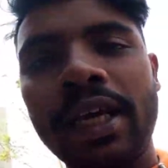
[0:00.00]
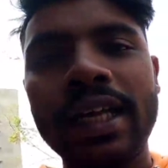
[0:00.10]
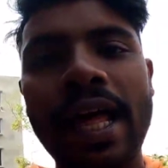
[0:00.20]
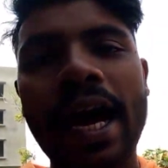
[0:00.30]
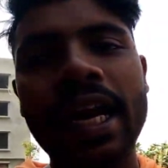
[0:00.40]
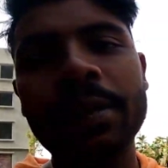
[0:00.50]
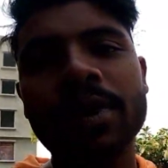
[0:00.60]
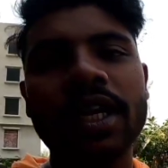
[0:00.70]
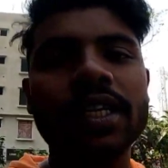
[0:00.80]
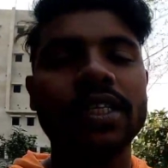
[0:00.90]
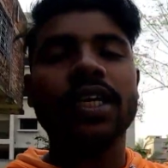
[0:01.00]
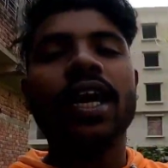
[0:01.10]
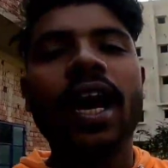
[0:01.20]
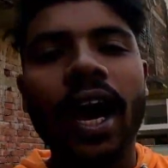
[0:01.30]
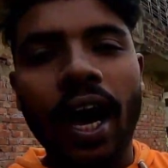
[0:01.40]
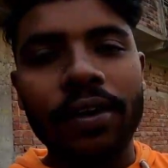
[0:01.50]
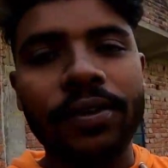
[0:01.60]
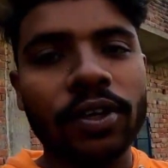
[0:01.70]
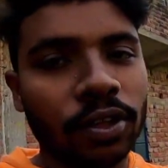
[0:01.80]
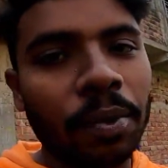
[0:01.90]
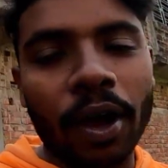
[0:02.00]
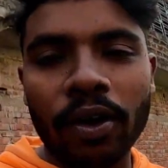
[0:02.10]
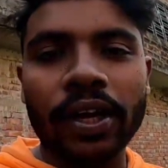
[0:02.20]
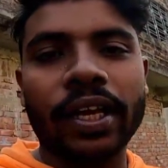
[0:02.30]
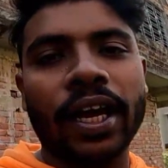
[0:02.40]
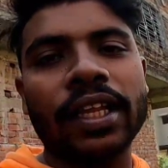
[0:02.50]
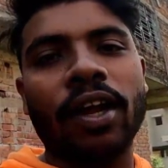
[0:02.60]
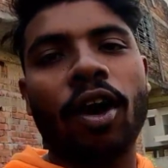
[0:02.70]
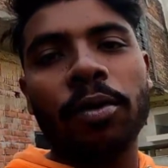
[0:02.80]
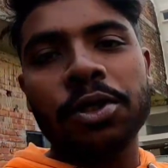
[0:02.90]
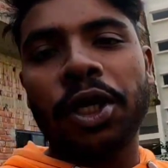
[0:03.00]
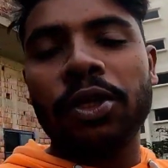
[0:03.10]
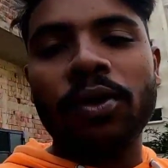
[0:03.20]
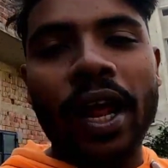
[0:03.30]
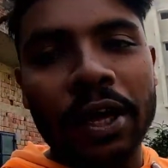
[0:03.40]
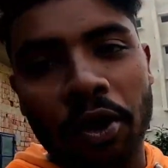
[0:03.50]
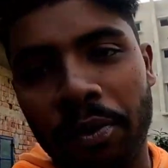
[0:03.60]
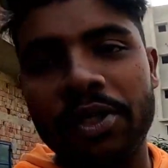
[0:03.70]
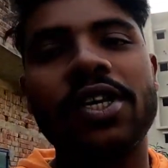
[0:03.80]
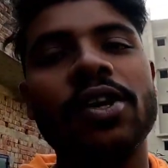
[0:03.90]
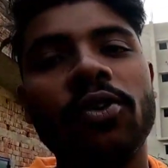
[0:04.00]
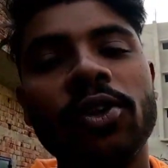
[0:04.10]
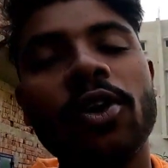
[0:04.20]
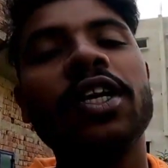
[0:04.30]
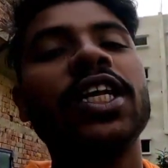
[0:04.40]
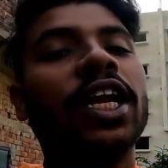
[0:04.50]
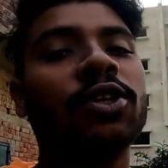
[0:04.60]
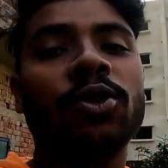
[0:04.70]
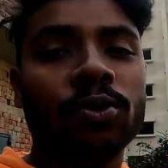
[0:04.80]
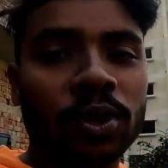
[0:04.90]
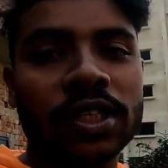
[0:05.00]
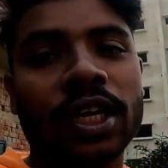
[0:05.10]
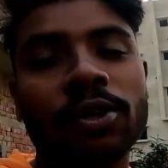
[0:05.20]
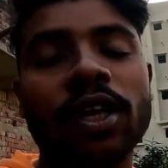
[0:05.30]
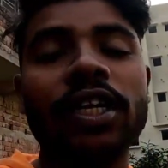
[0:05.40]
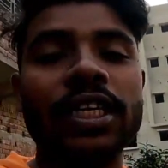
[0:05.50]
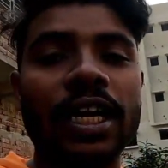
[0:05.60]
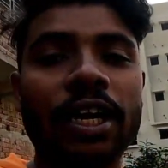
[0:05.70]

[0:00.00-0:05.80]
তোমাদেরকে দেখালাম ঠিক আছে আর ভিডিও যদি ভালো লেগে থাকে তাহলে অবশ্যই কিন্তু লাইক কমেন্ট শেয়ার করে দিও আর চ্যানেল যদি নতুন এসে থাকো তাহলে